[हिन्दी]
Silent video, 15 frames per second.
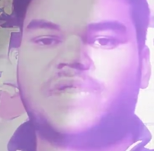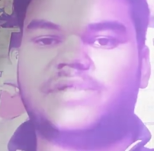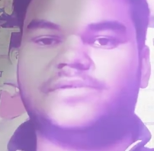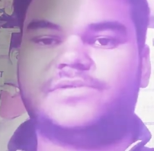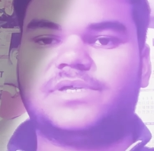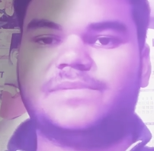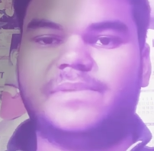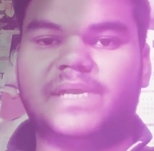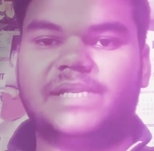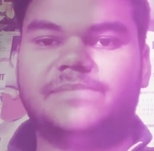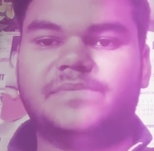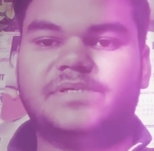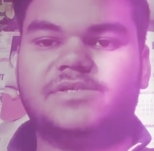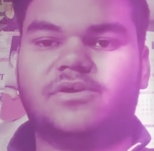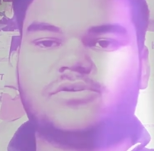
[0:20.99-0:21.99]
साइनों के बारे
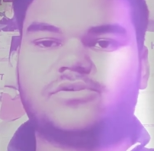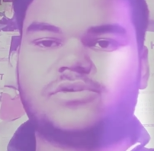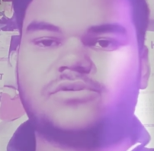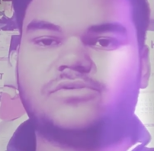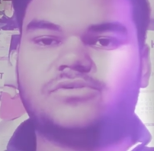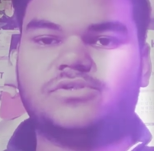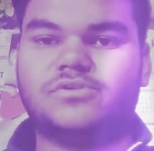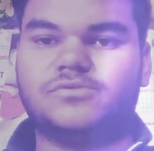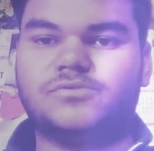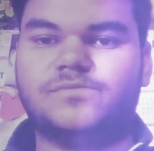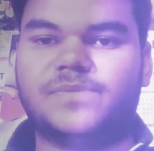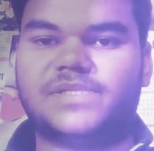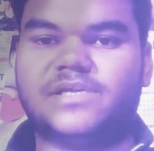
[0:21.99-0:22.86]
में डॉक्टर को ज़रूर